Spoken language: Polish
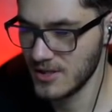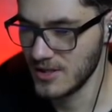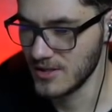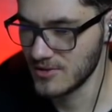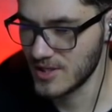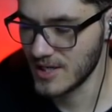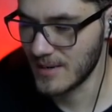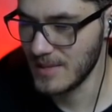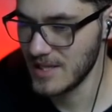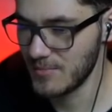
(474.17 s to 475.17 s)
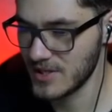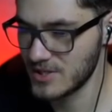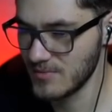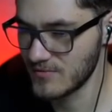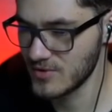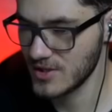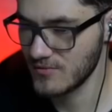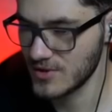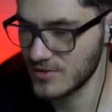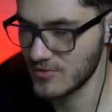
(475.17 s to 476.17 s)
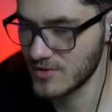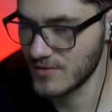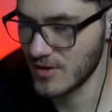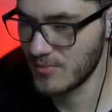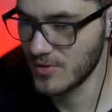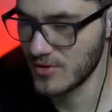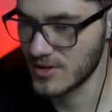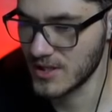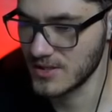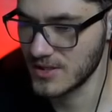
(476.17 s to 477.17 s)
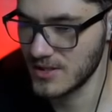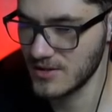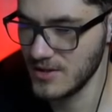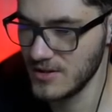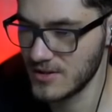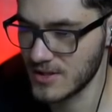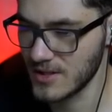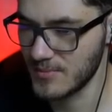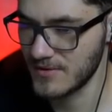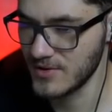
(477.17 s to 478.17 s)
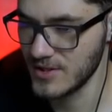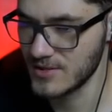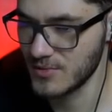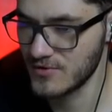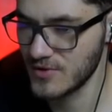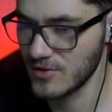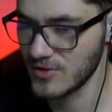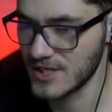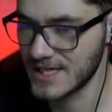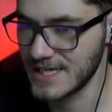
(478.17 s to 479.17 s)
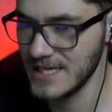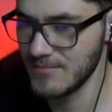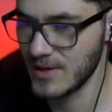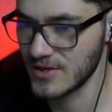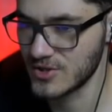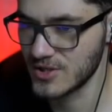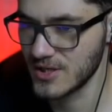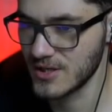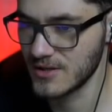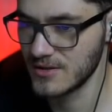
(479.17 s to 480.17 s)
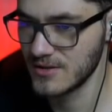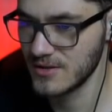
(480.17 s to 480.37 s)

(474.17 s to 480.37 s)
e, do tej kamiennej paszczy mam rzucać właśnie różowego plorta i żaden inny tak naprawdę nie jest podświetlony. Chyba, że...